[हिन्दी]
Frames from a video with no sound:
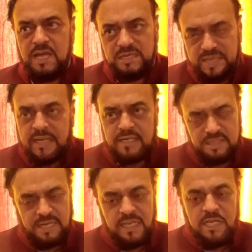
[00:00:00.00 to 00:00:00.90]
छोटी या,
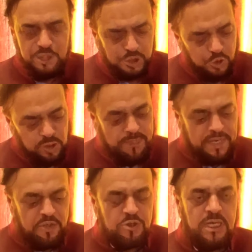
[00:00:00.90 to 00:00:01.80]
या ये छोटी
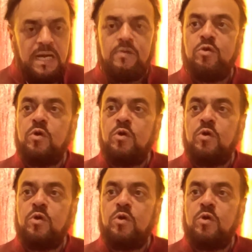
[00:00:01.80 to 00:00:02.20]
पार्टियों से अगर